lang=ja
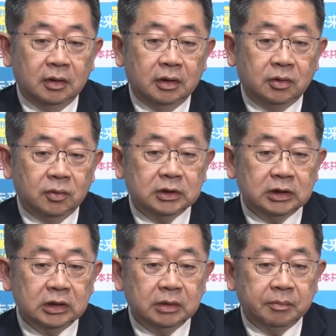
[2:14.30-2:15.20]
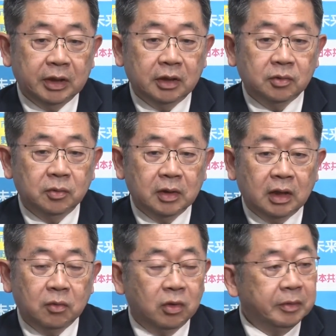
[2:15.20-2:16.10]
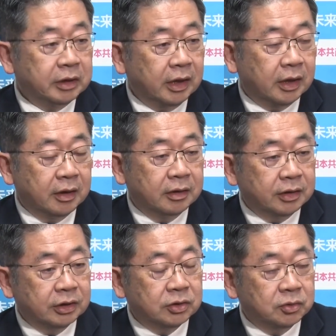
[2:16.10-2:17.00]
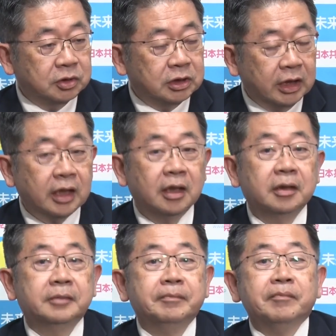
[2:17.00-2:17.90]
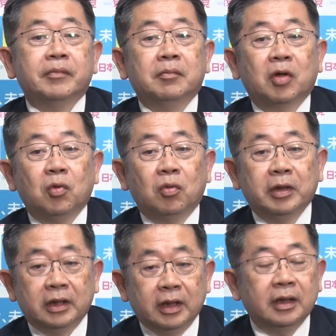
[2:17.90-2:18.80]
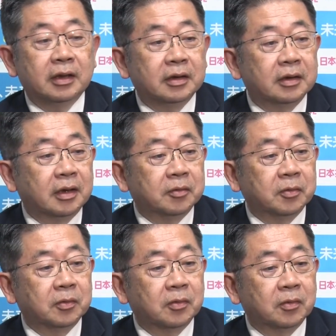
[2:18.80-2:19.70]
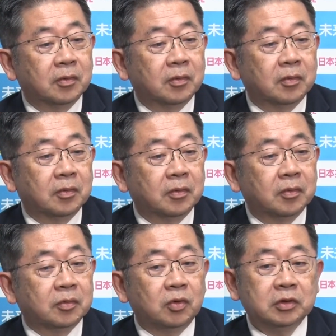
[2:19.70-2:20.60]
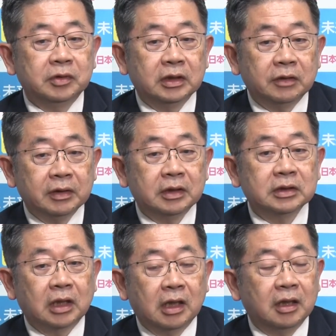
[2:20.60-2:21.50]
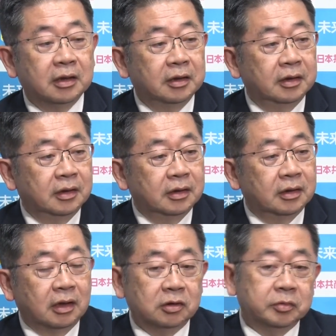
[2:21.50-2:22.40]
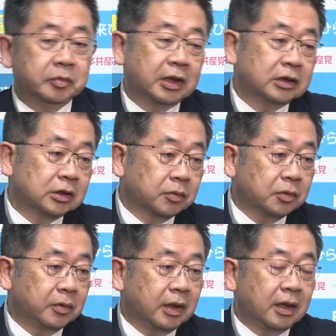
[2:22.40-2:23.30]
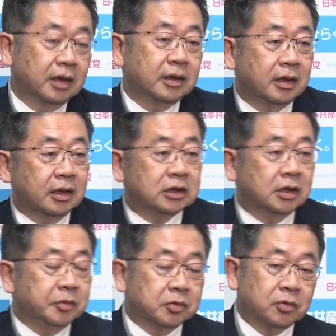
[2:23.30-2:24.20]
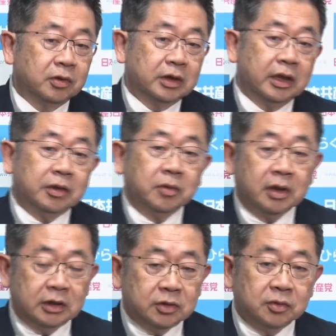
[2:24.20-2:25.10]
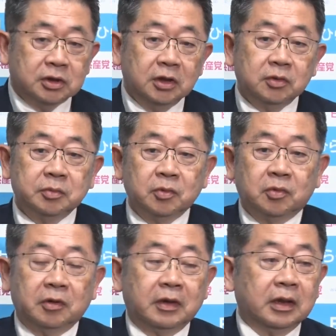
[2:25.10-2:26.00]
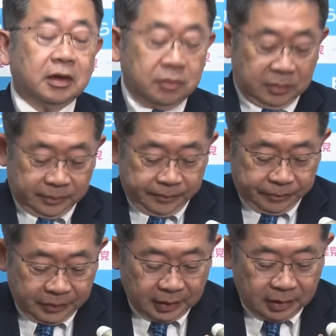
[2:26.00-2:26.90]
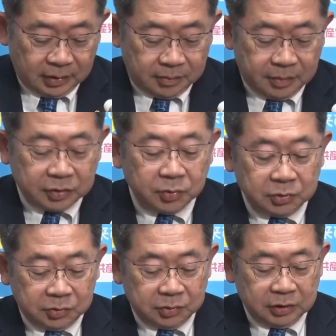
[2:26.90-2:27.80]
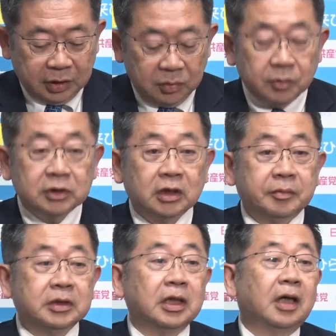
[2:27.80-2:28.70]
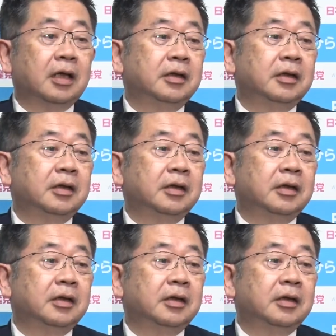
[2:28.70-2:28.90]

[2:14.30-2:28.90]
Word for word: で同時に、まあ、野党がこれまで結束して、まあ、ここまでね、あのー、取り組んできたわけですから、何よりも大事なことは、足並みを揃えて野党が結束して臨むことではないかと。まあ、そういう意見を申し上げました。